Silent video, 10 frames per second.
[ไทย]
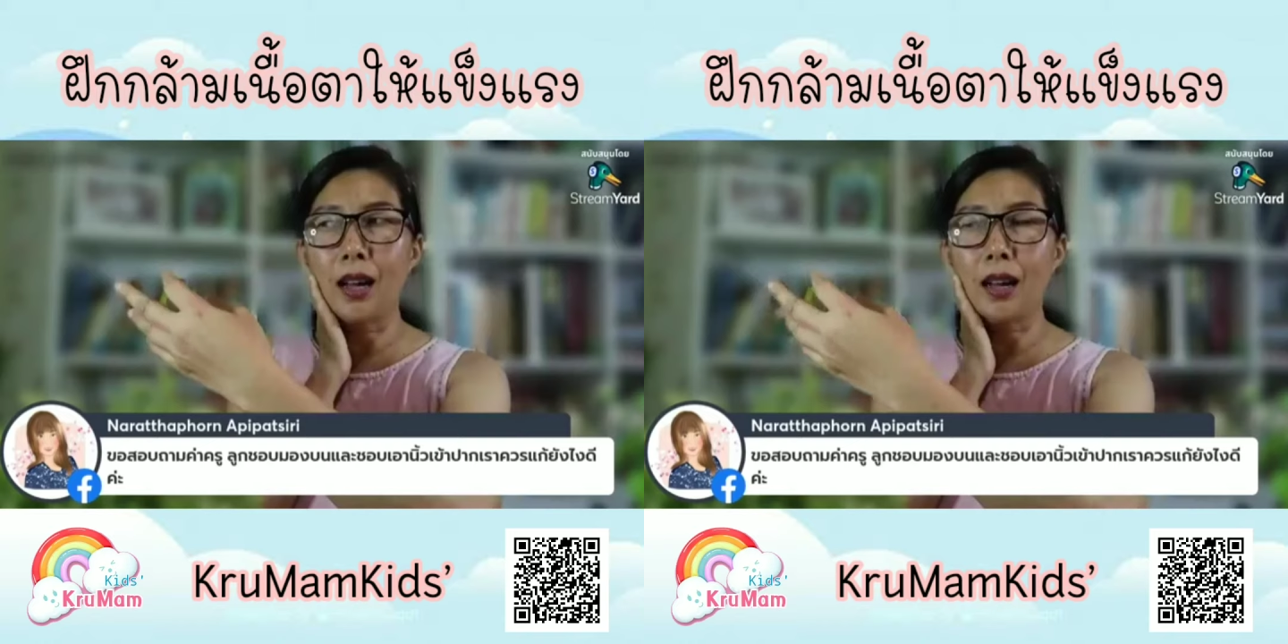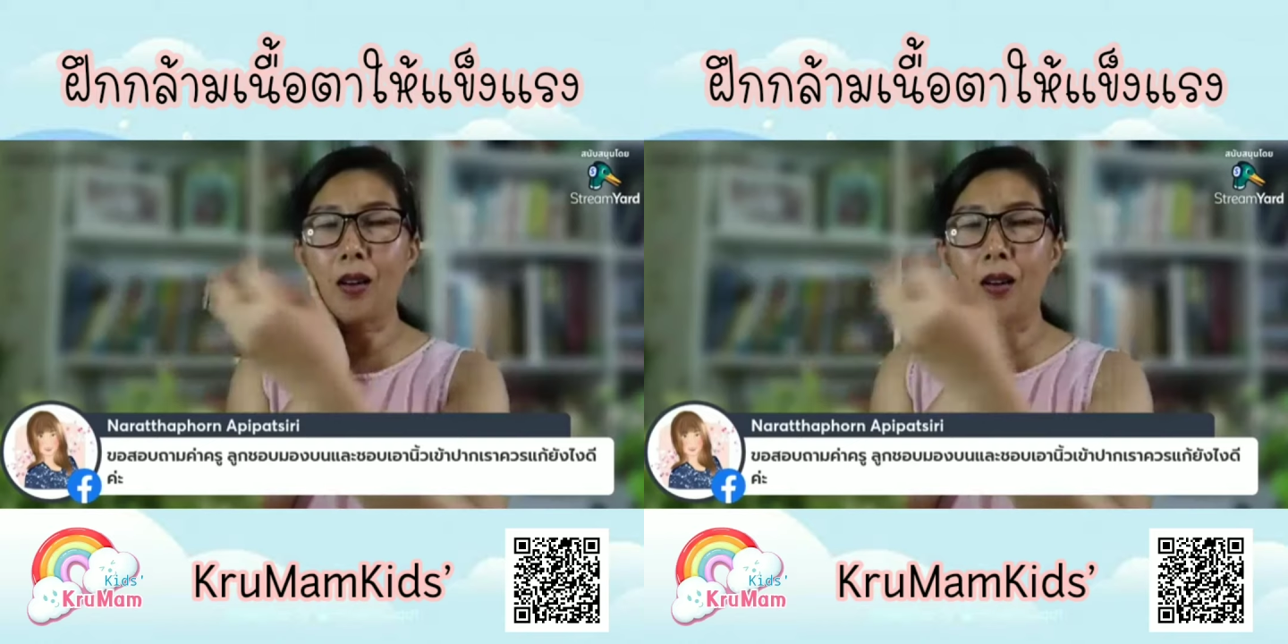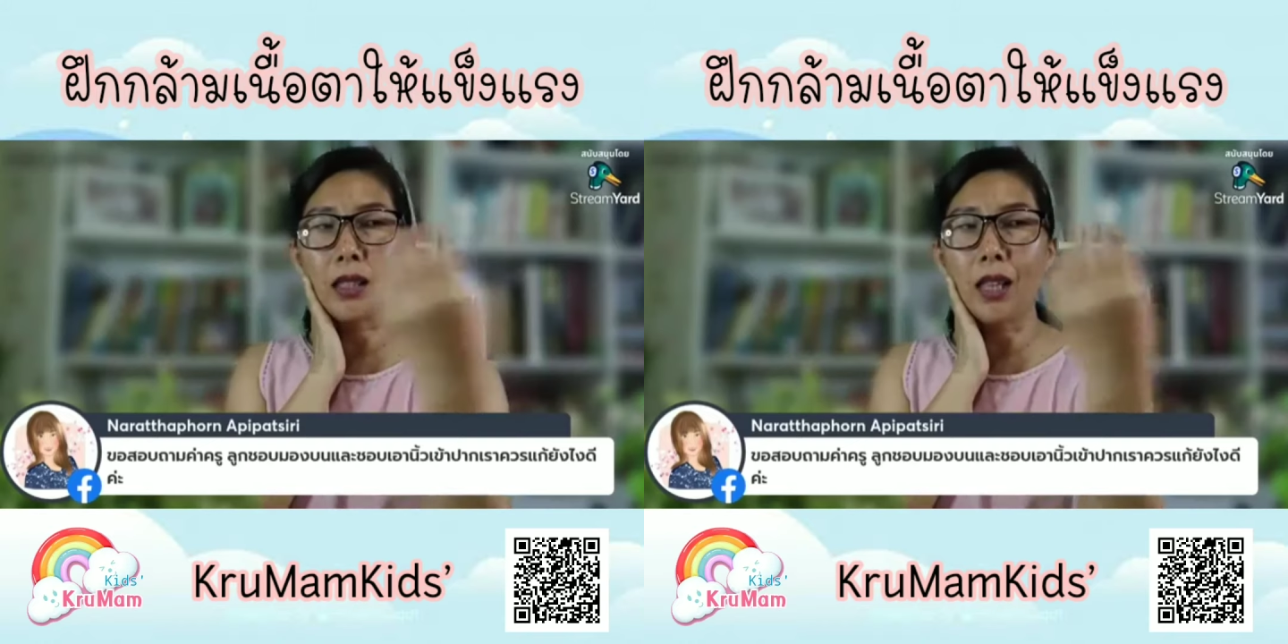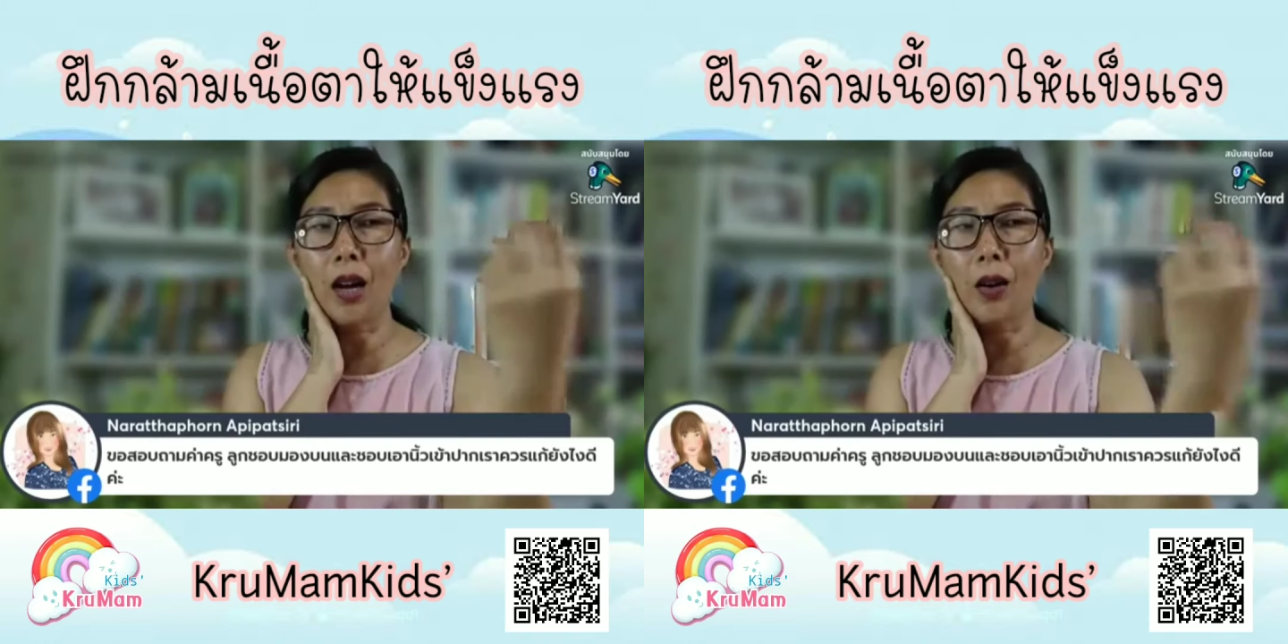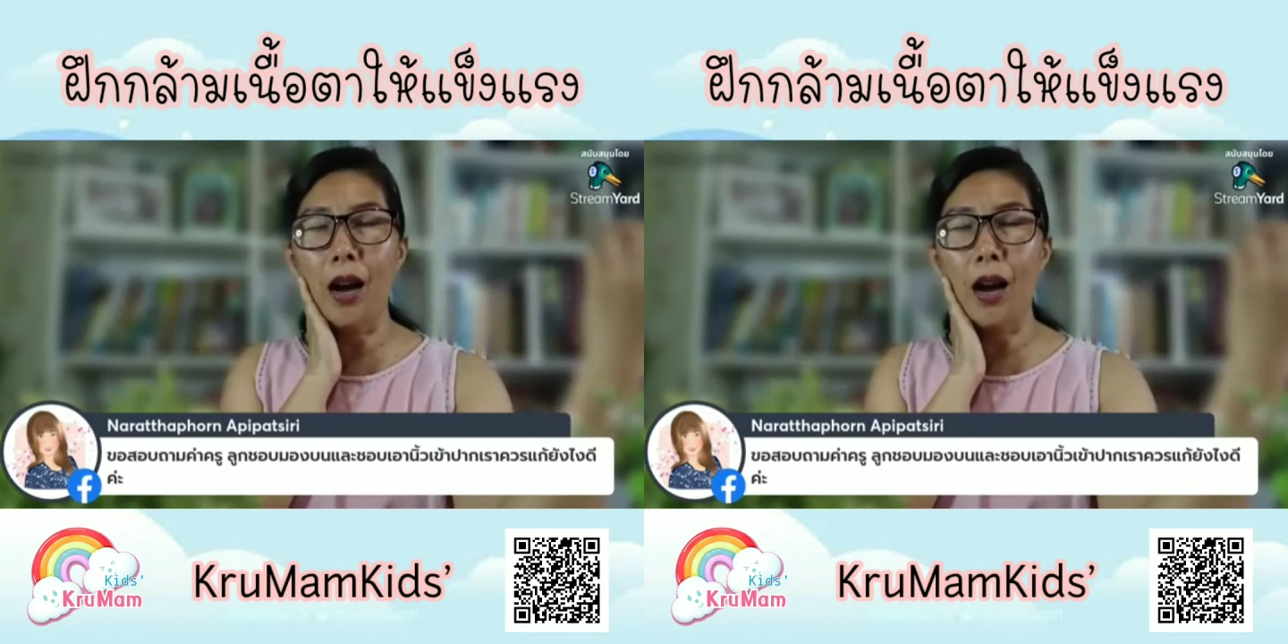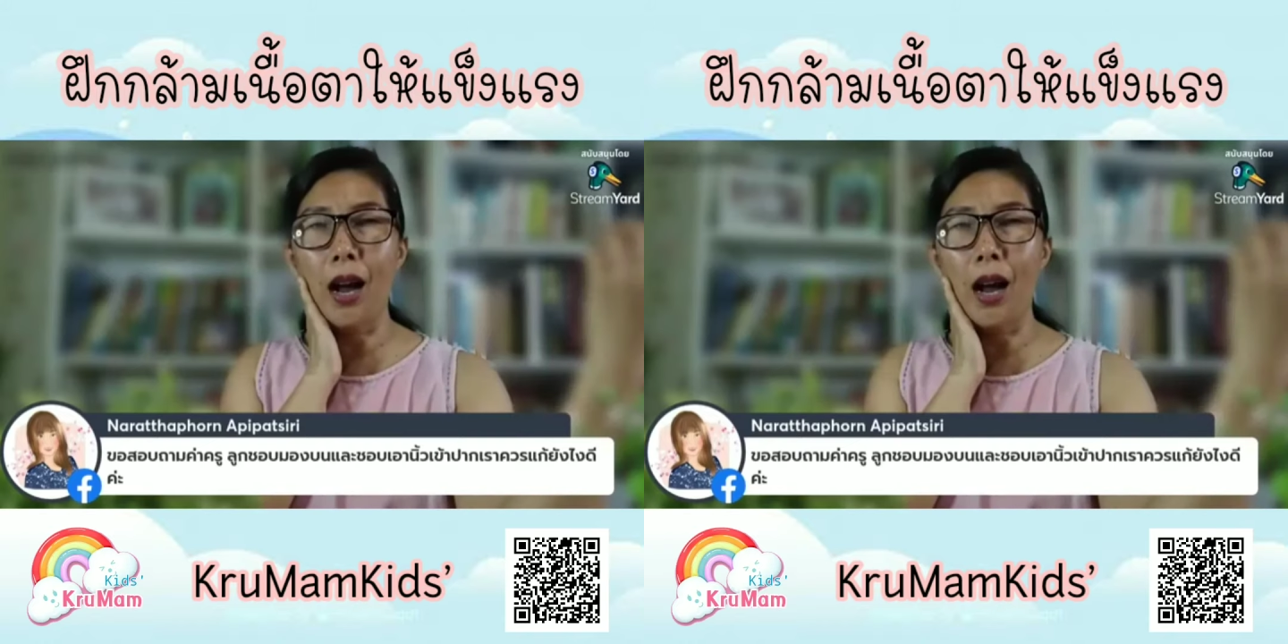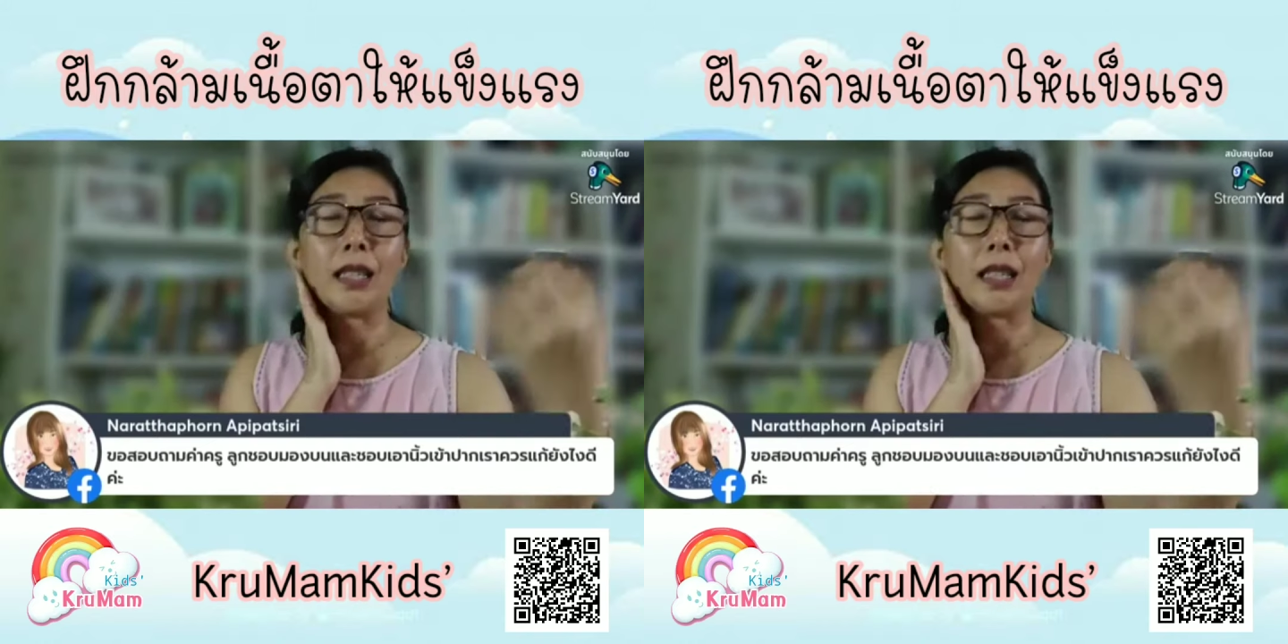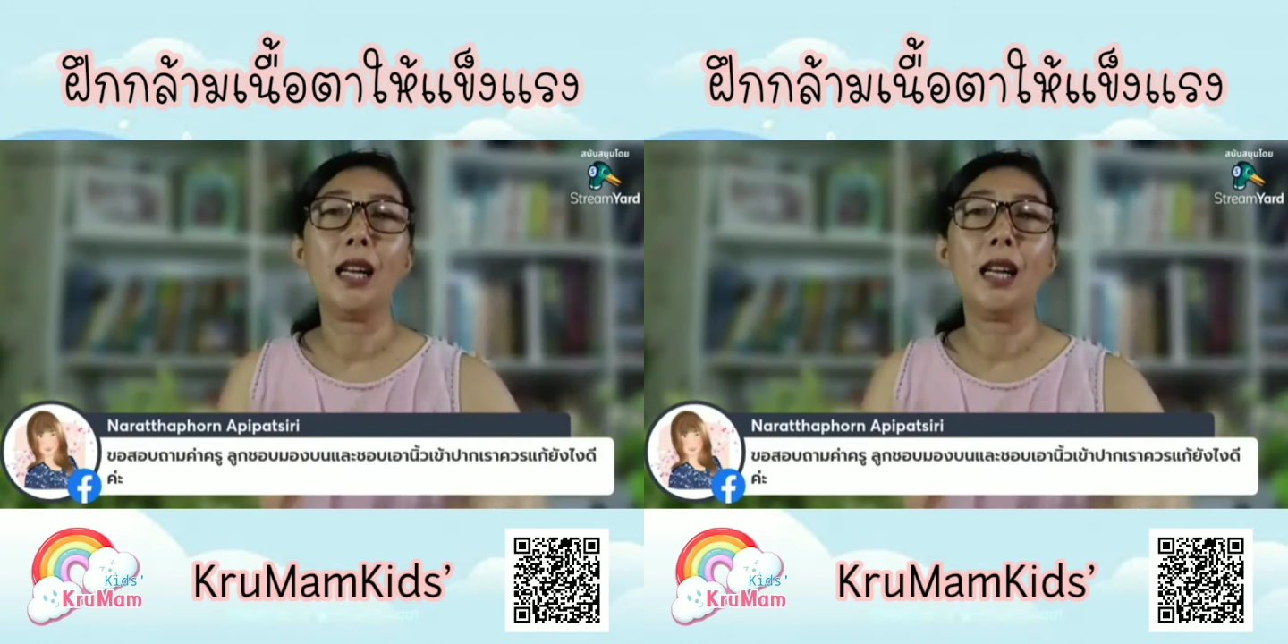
กรอกตาขวาอาจจะ